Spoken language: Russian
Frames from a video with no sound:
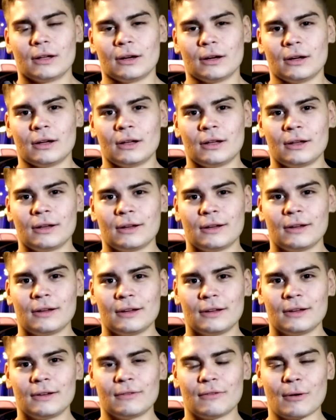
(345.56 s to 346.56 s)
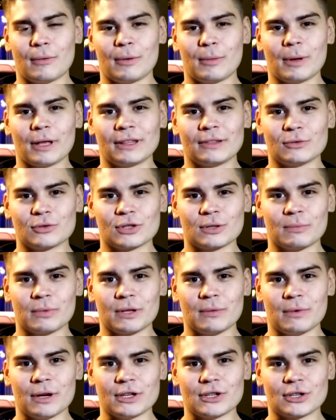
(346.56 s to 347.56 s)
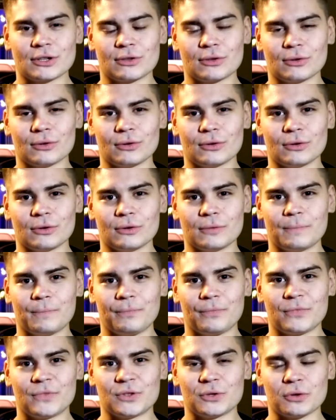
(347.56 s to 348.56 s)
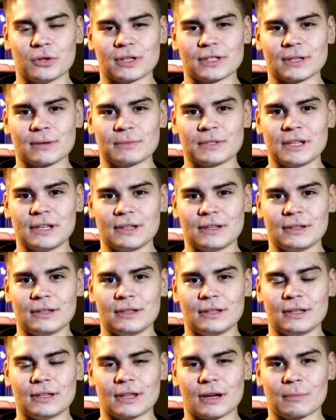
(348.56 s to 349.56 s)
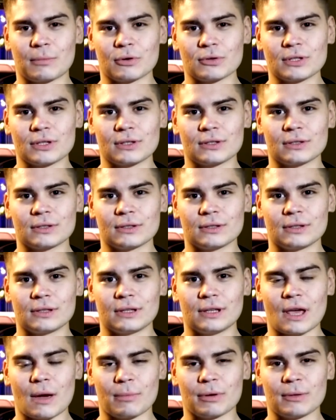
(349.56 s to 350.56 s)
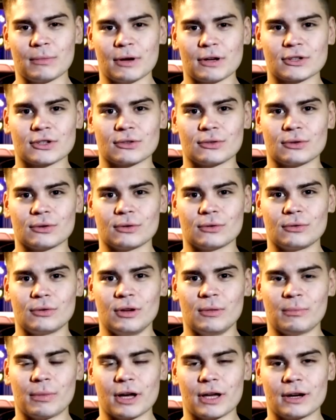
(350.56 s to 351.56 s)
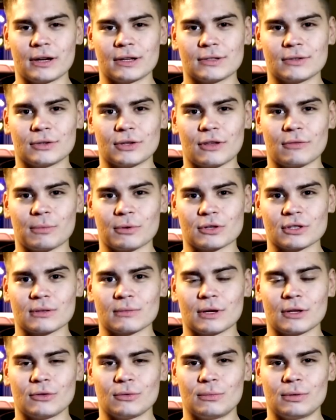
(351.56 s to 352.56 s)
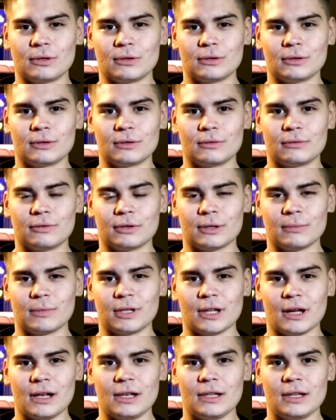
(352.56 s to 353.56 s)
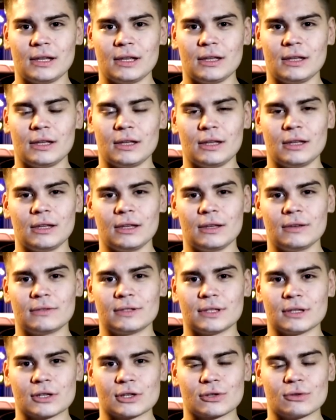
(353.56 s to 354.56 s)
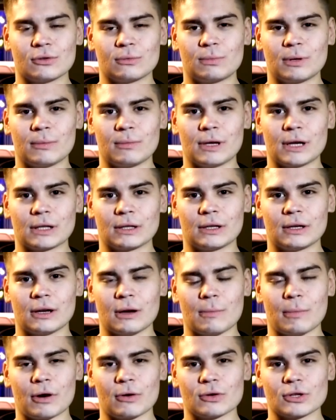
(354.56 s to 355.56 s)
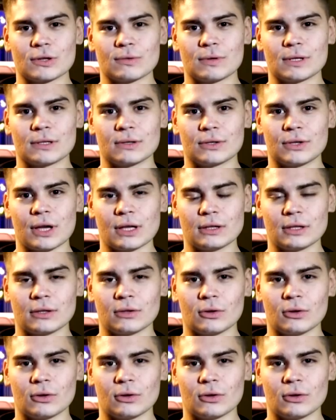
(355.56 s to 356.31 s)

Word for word: Ну, э, вам, ребят, нужно понимать, что все на самом деле не так просто. Я понимаю, что у Empire результат в прошлом году был феноменальный, и все ждут примерно похожего результата,